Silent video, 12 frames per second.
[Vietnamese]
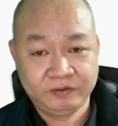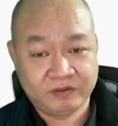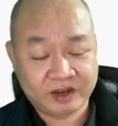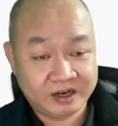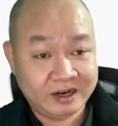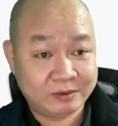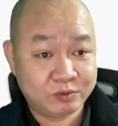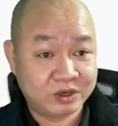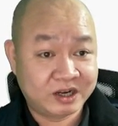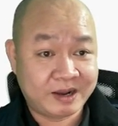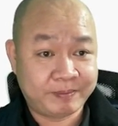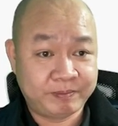Và đây là
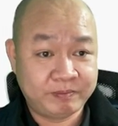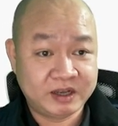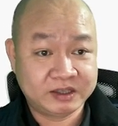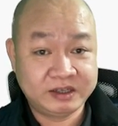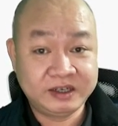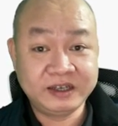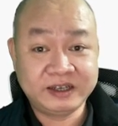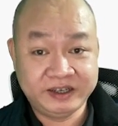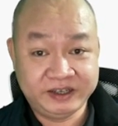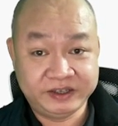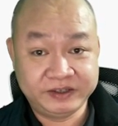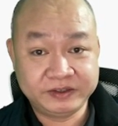cuộc gặp mang tính định
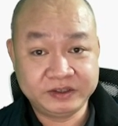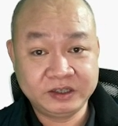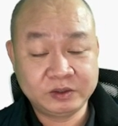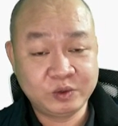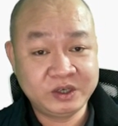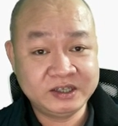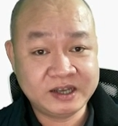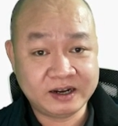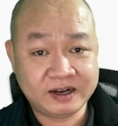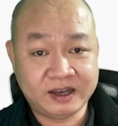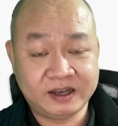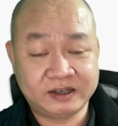kỳ, nhưng tôi nghĩ
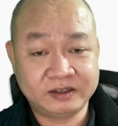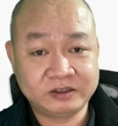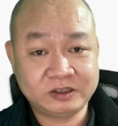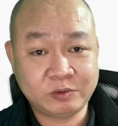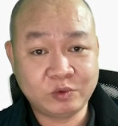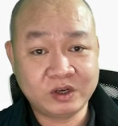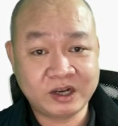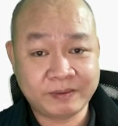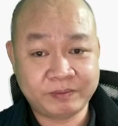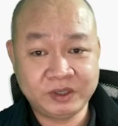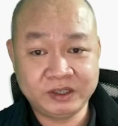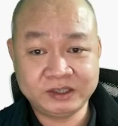rằng là trong cuộc gặp
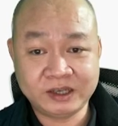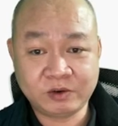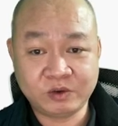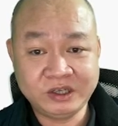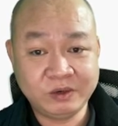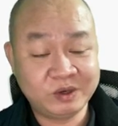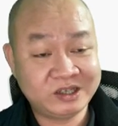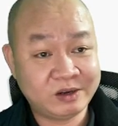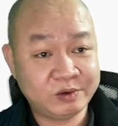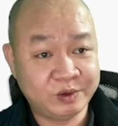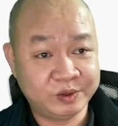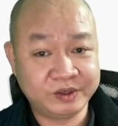thì sẽ có nhiều cái
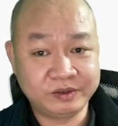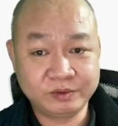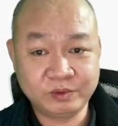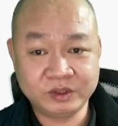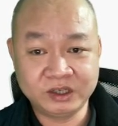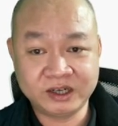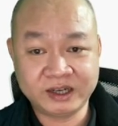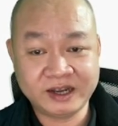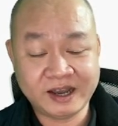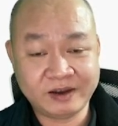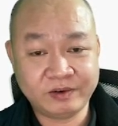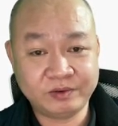trao đổi của những lãnh
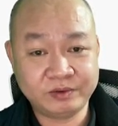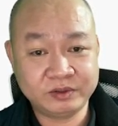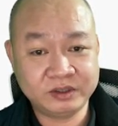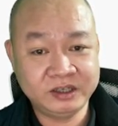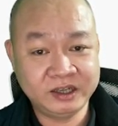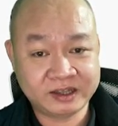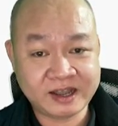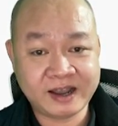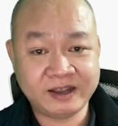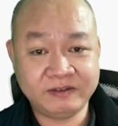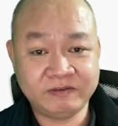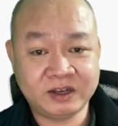đạo hiện
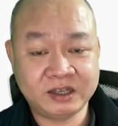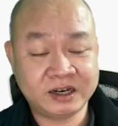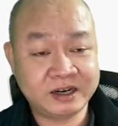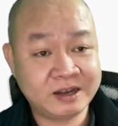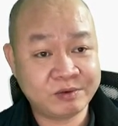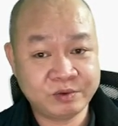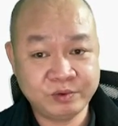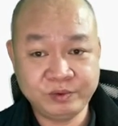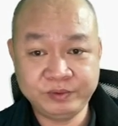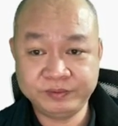tại và những lãnh đạo cũ.